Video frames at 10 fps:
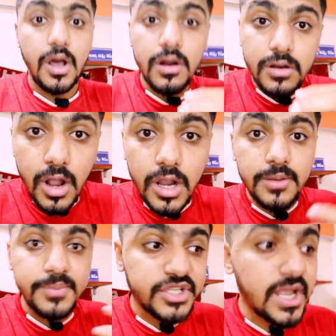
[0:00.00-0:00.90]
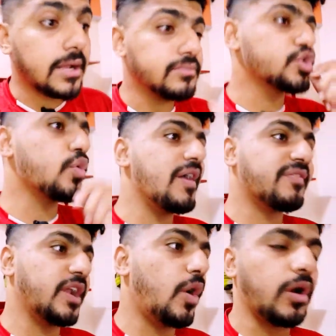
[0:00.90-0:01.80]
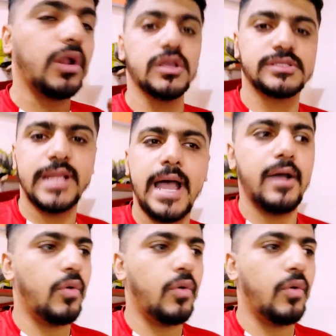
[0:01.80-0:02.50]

الراجل بيشتغل مش واقف كده وخلاص لا